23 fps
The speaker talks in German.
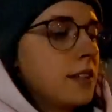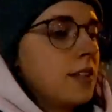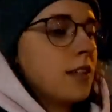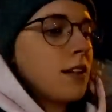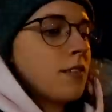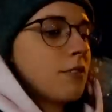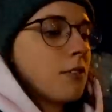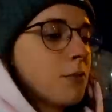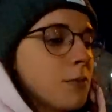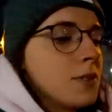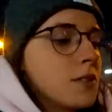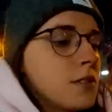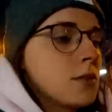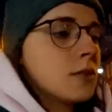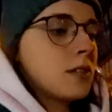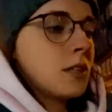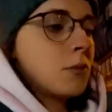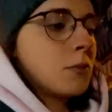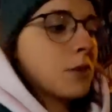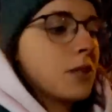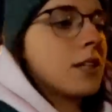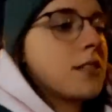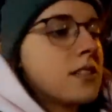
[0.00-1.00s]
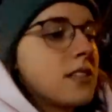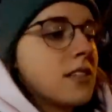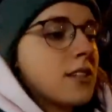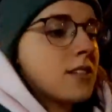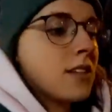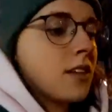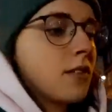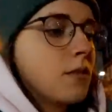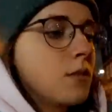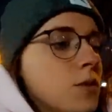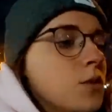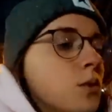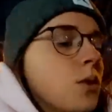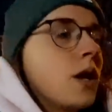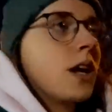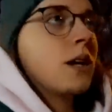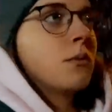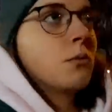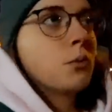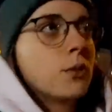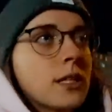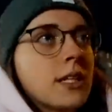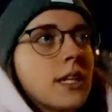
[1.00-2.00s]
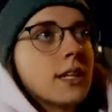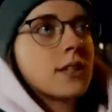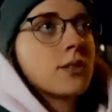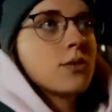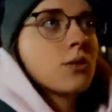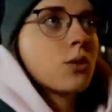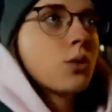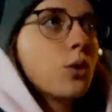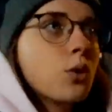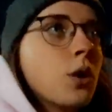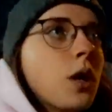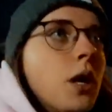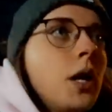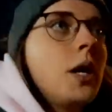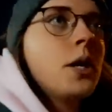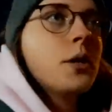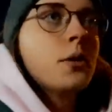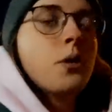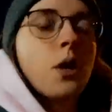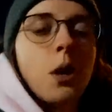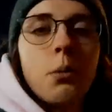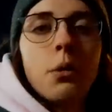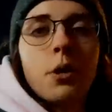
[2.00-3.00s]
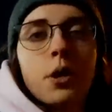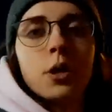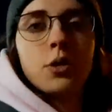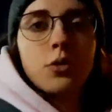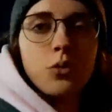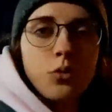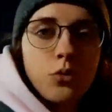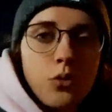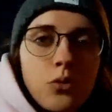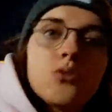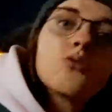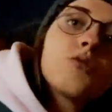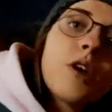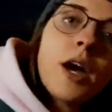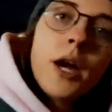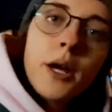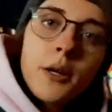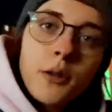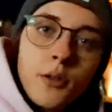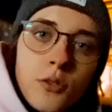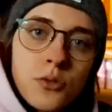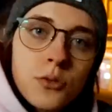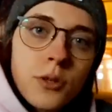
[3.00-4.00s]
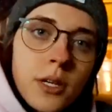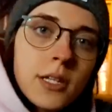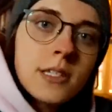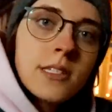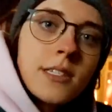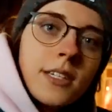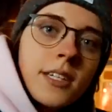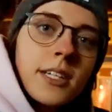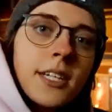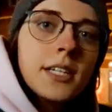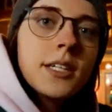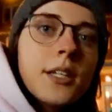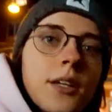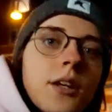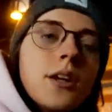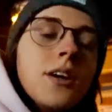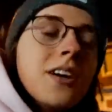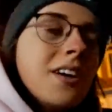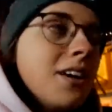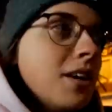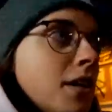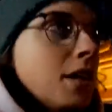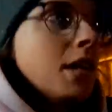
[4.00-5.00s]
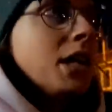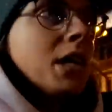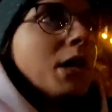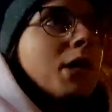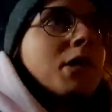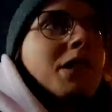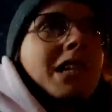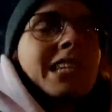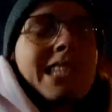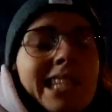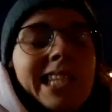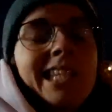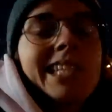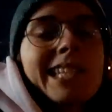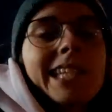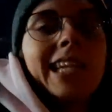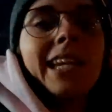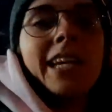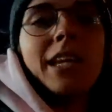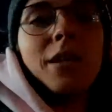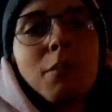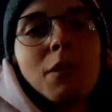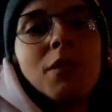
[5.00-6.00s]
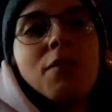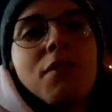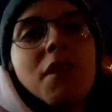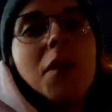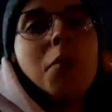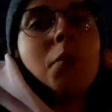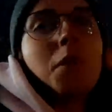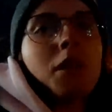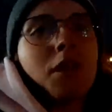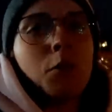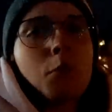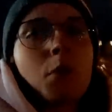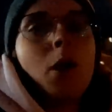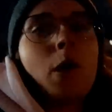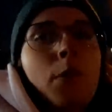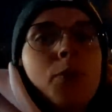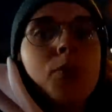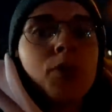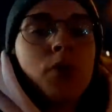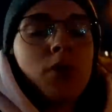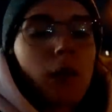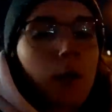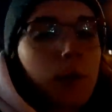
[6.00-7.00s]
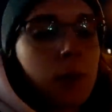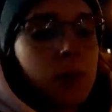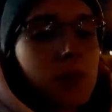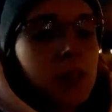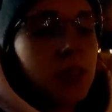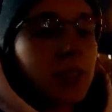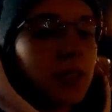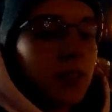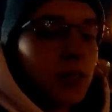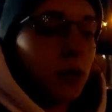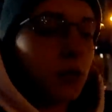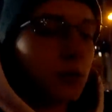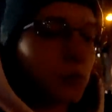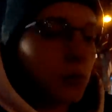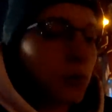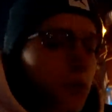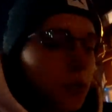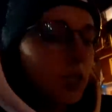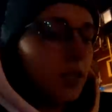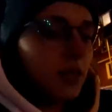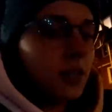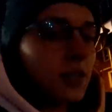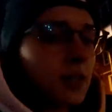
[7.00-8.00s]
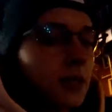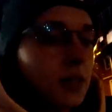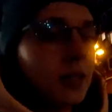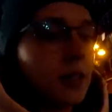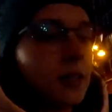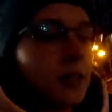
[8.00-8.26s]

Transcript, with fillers: Die Information habe ich jetzt halt irgendwie so einen Monat lang zurückgehalten, aber jetzt ist es Zeit, es zu erzählen. Und ihr seht jetzt gleich, mit wem ich überhaupt zusammenziehe und wohin.